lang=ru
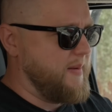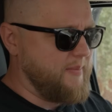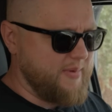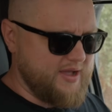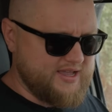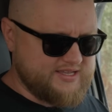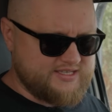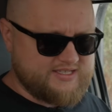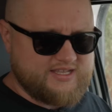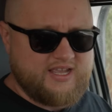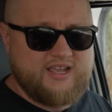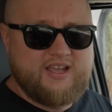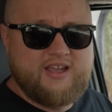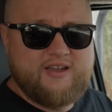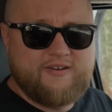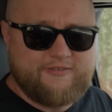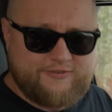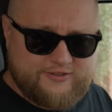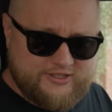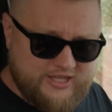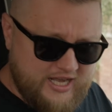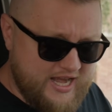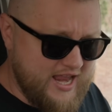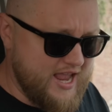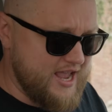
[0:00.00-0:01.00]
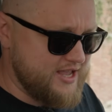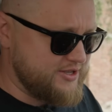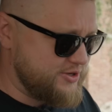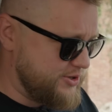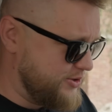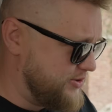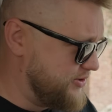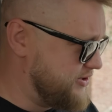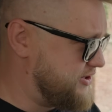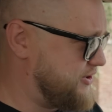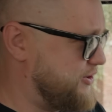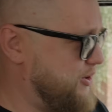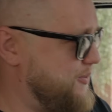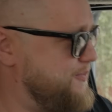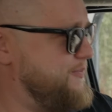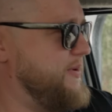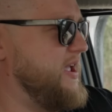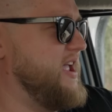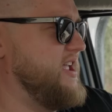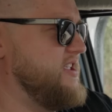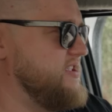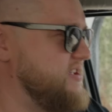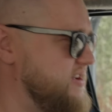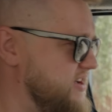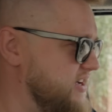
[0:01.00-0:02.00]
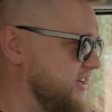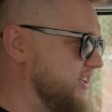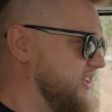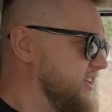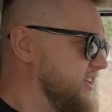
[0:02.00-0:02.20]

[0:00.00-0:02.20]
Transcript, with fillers: попасть в третью ступень,